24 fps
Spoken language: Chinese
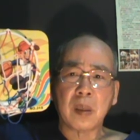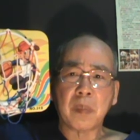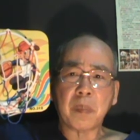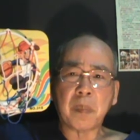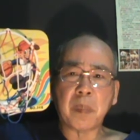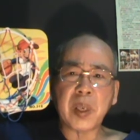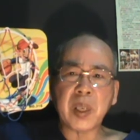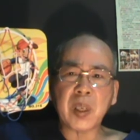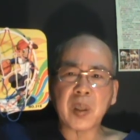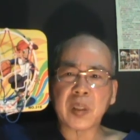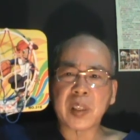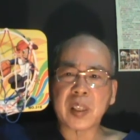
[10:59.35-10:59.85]

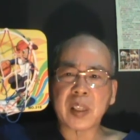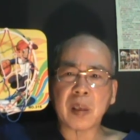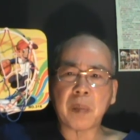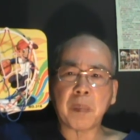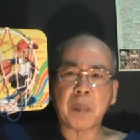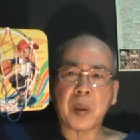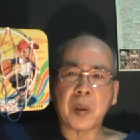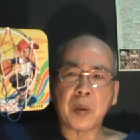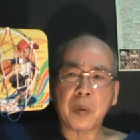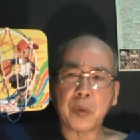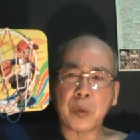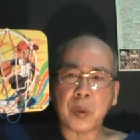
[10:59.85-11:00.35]
没有深
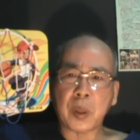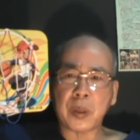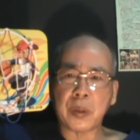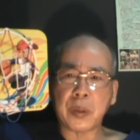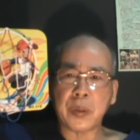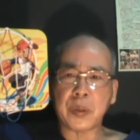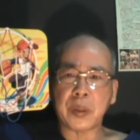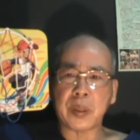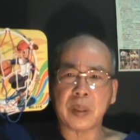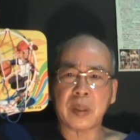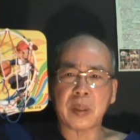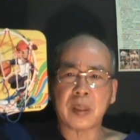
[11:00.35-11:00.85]
谋远
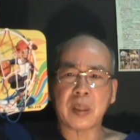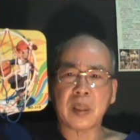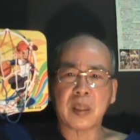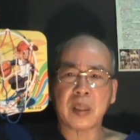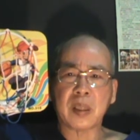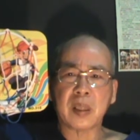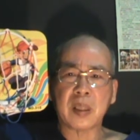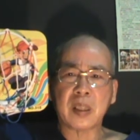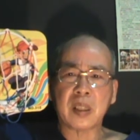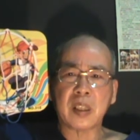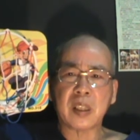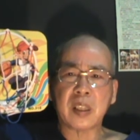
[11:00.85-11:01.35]
虑，
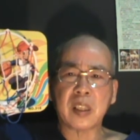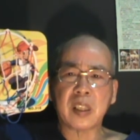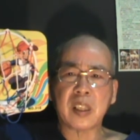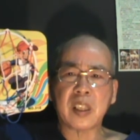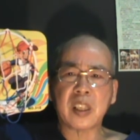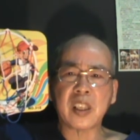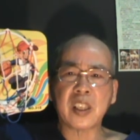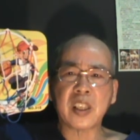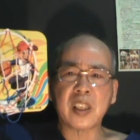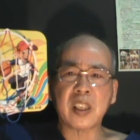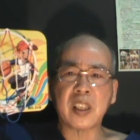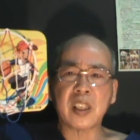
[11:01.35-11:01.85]

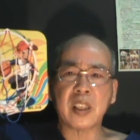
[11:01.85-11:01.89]
视